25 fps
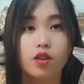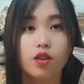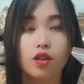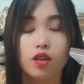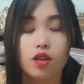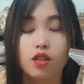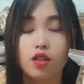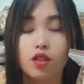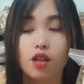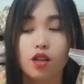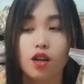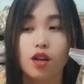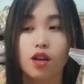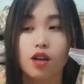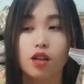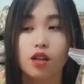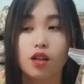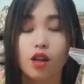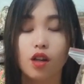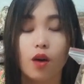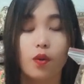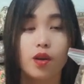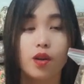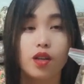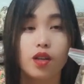cho khán giả
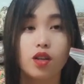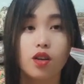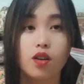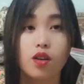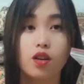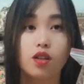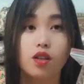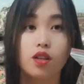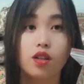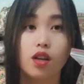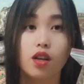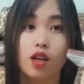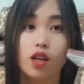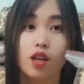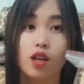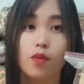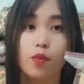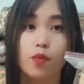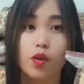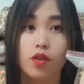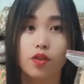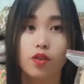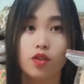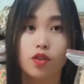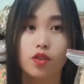thảo nên cho khán giả
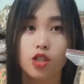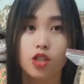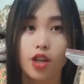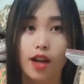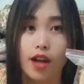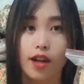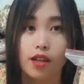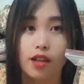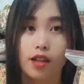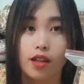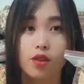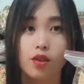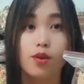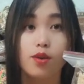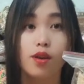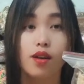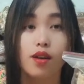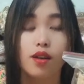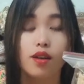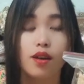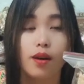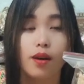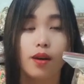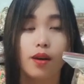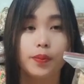nên mua chọn trả tua
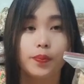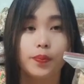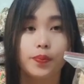nữa vậy